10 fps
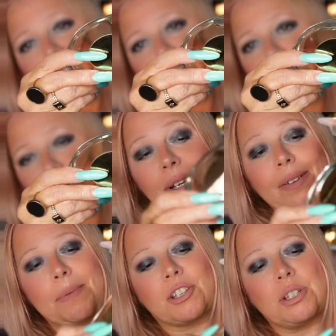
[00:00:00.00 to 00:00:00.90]
e
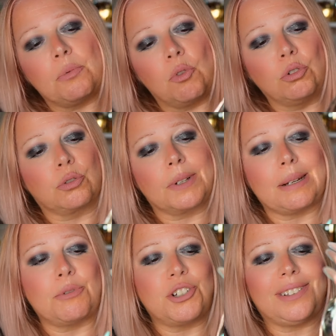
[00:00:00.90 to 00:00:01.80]
quindi mi piace molto,
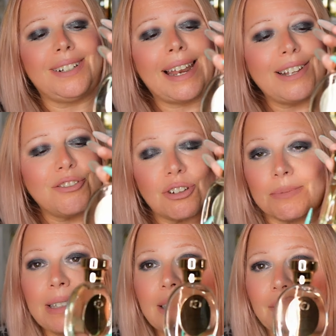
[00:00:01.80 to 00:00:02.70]
questa boccettina è
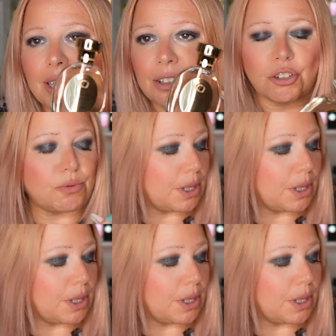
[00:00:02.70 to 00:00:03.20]
leggermente vintage,